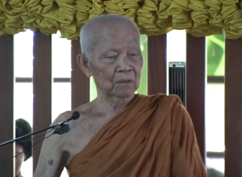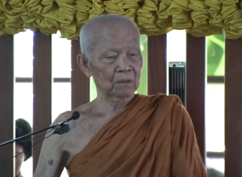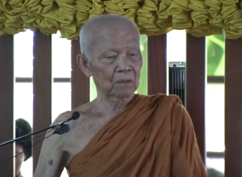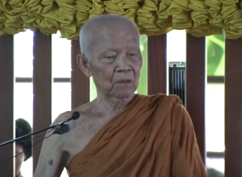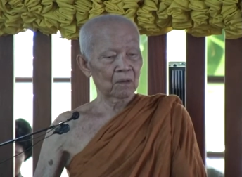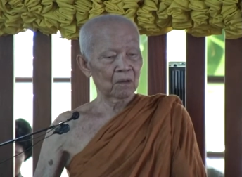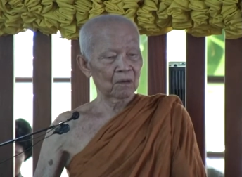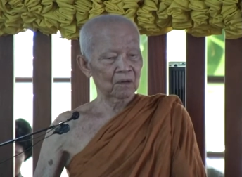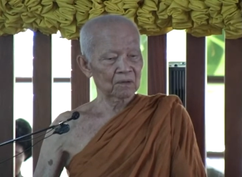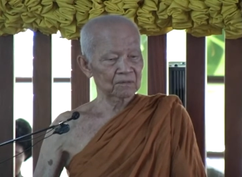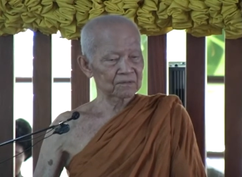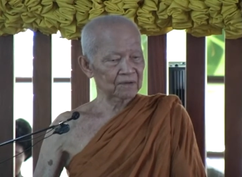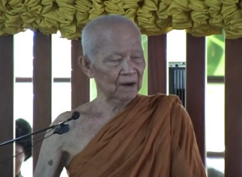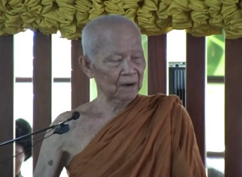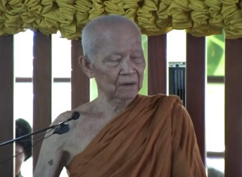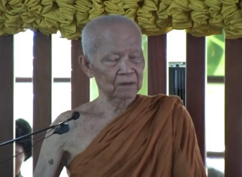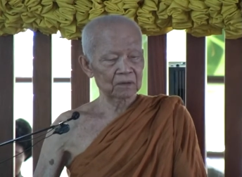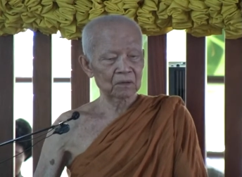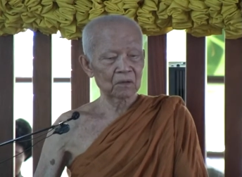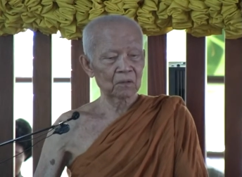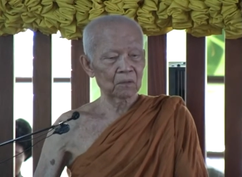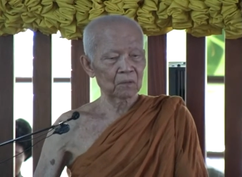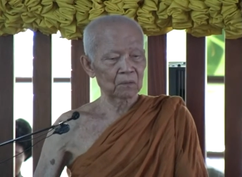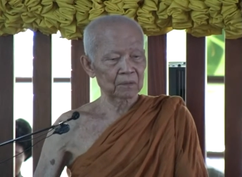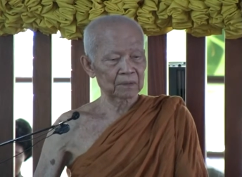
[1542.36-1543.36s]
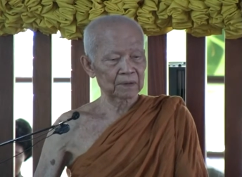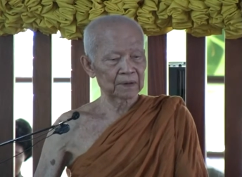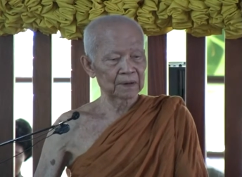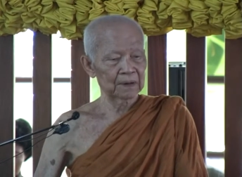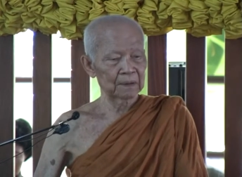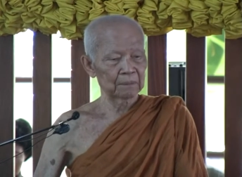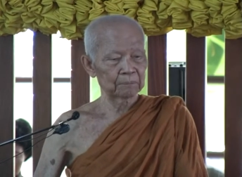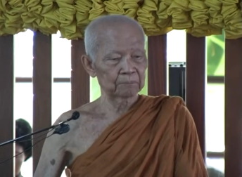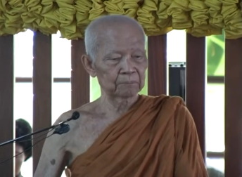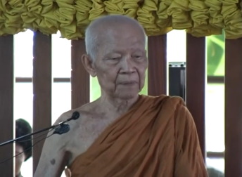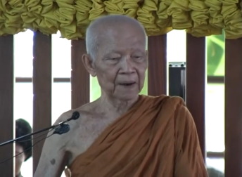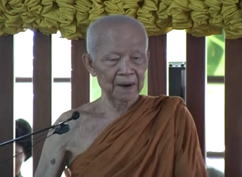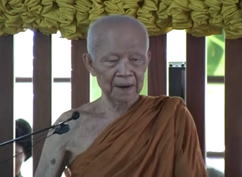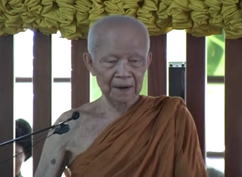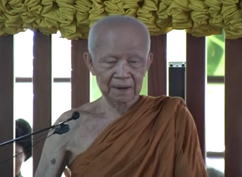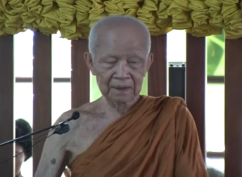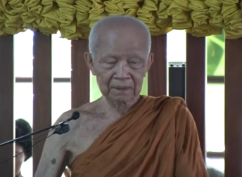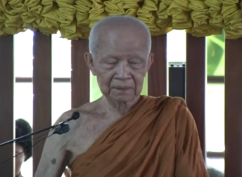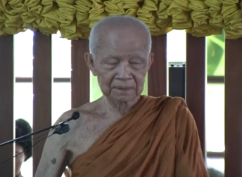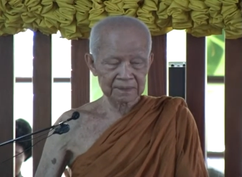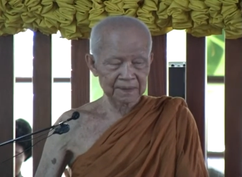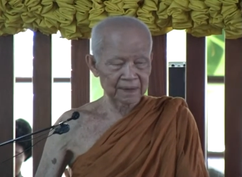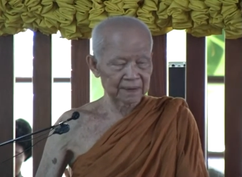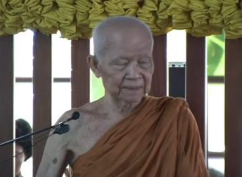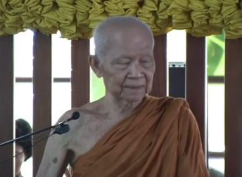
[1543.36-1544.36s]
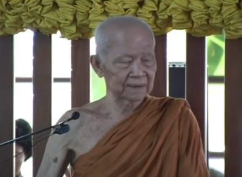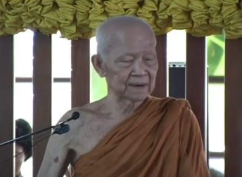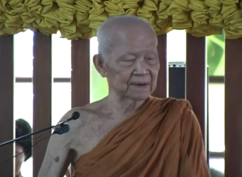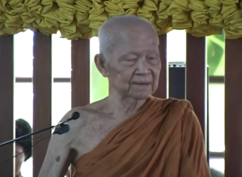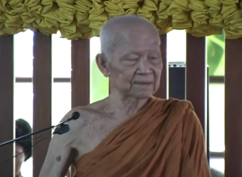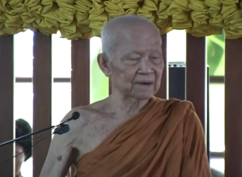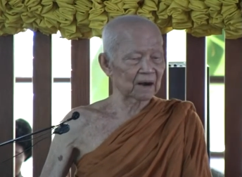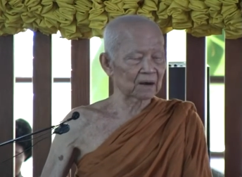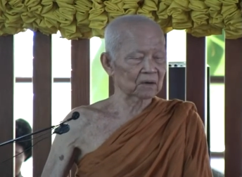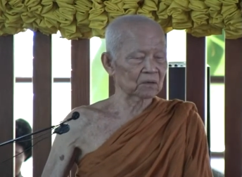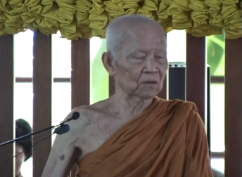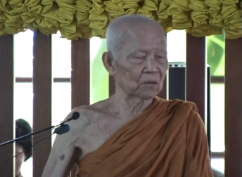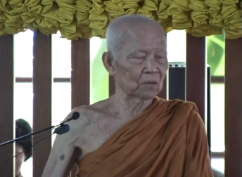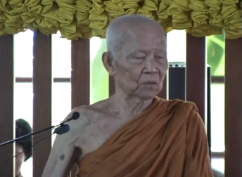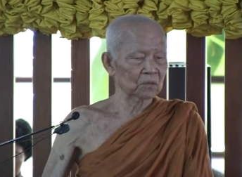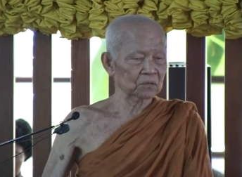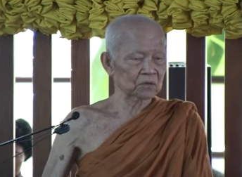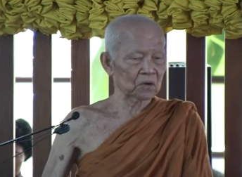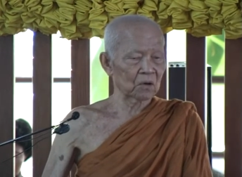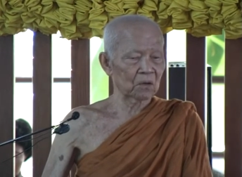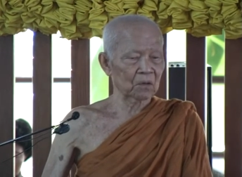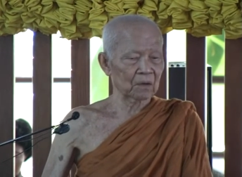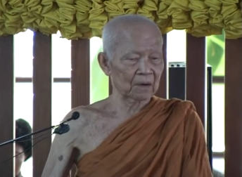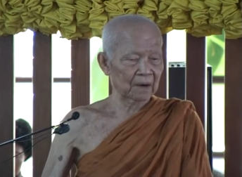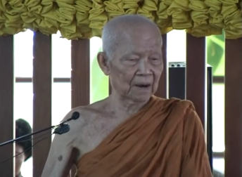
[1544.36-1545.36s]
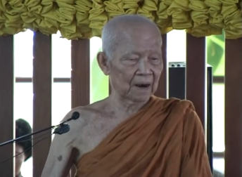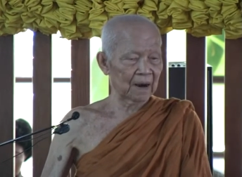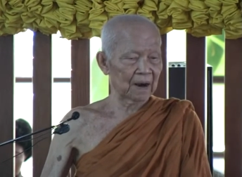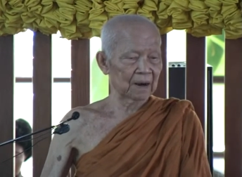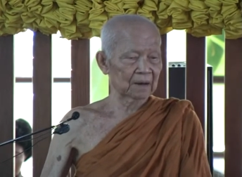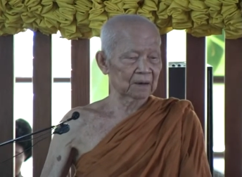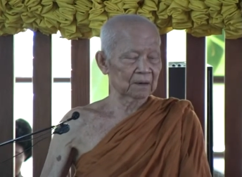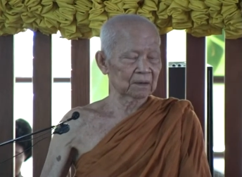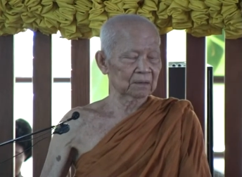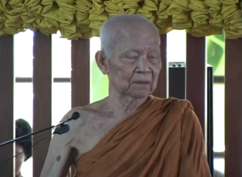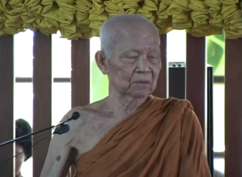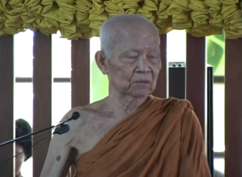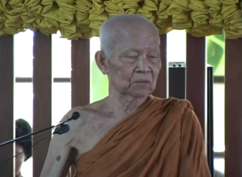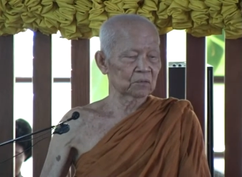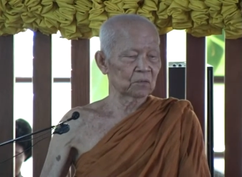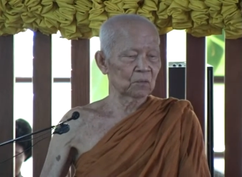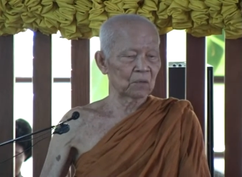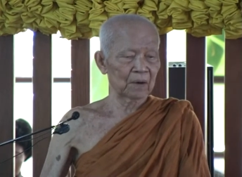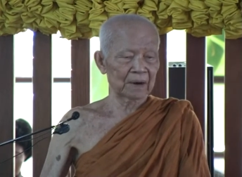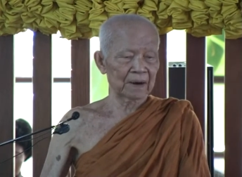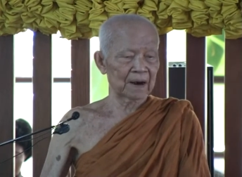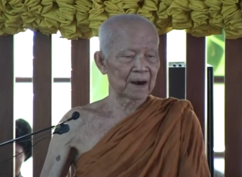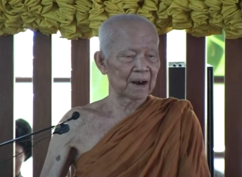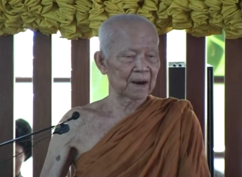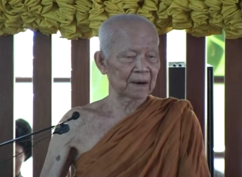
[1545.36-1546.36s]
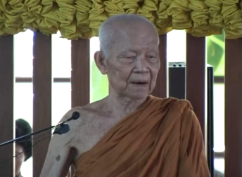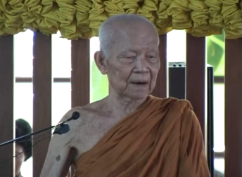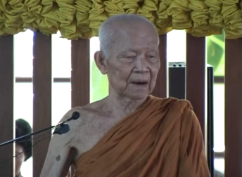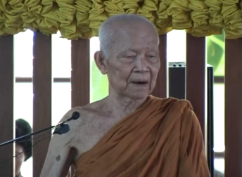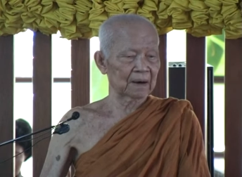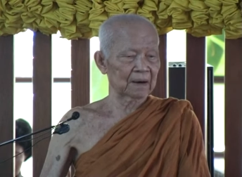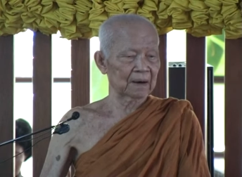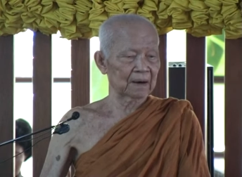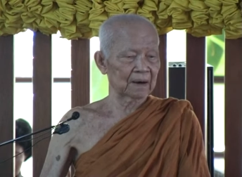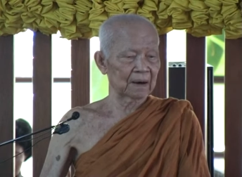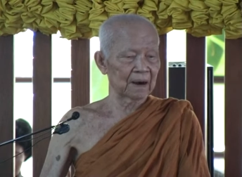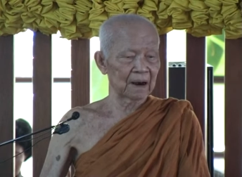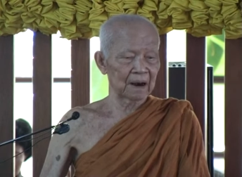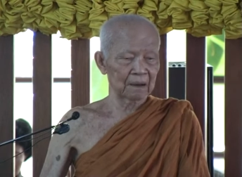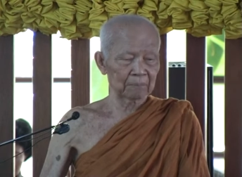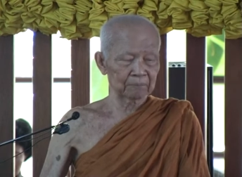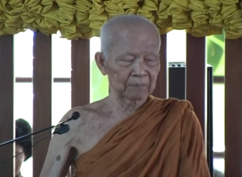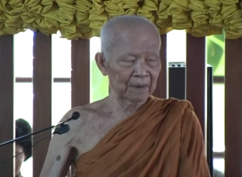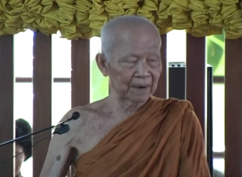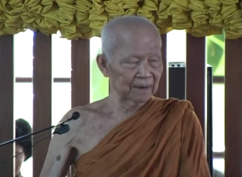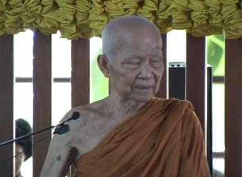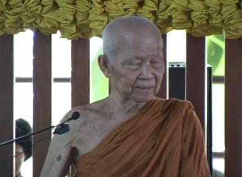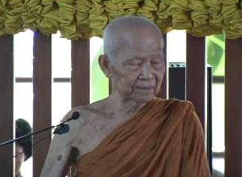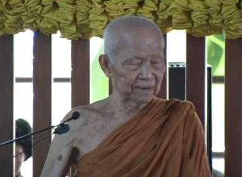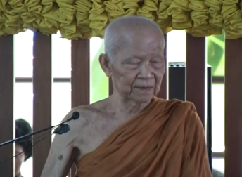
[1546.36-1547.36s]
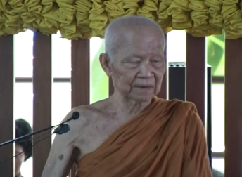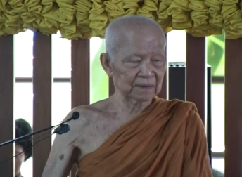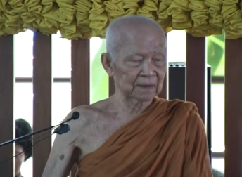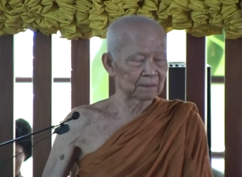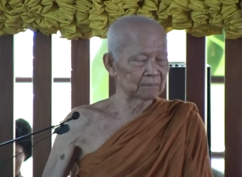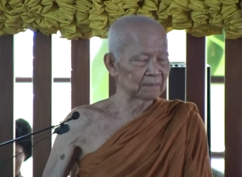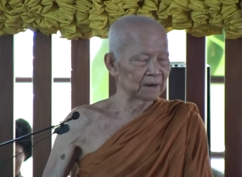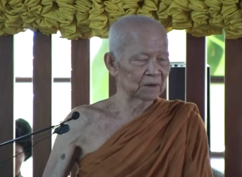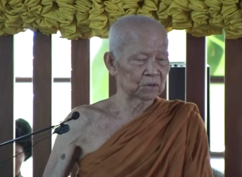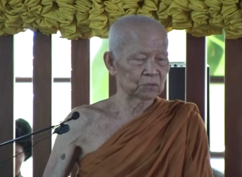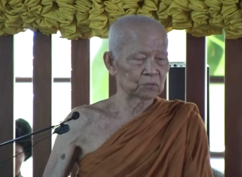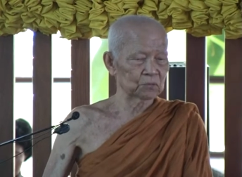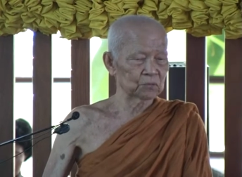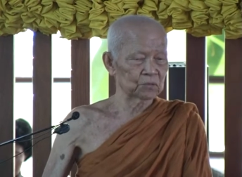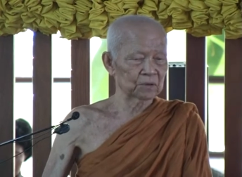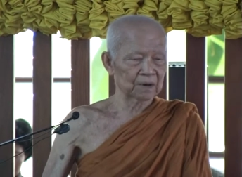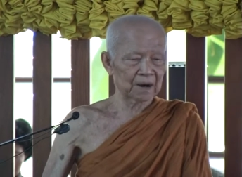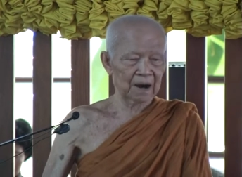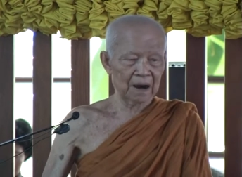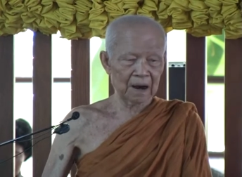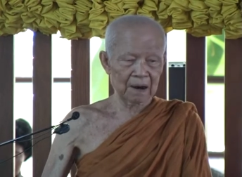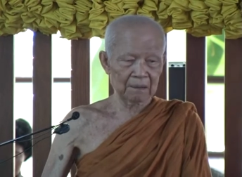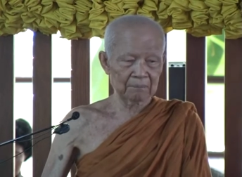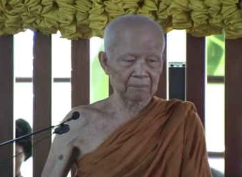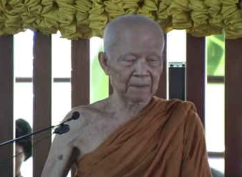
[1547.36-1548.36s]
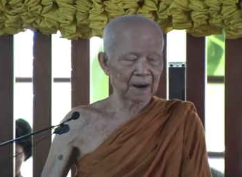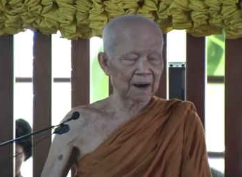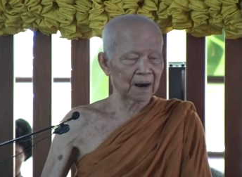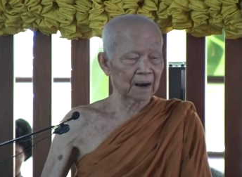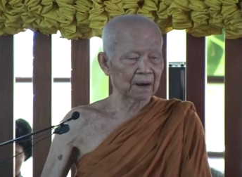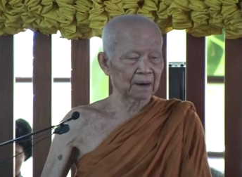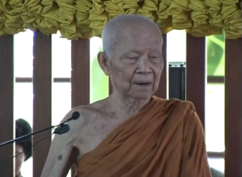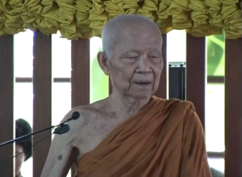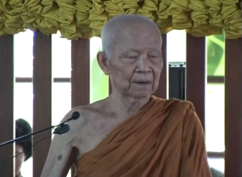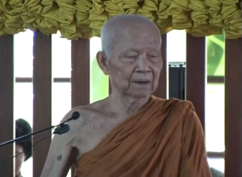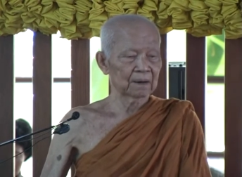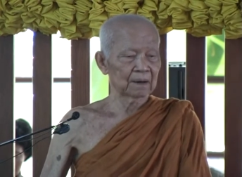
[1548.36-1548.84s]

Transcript: ของสัตว์โลกนี้เป็นสิ่งที่สัตว์โลกต้องการทั่วหน้ากัน และเป็นสิ่งที่มีคุณค่ามาก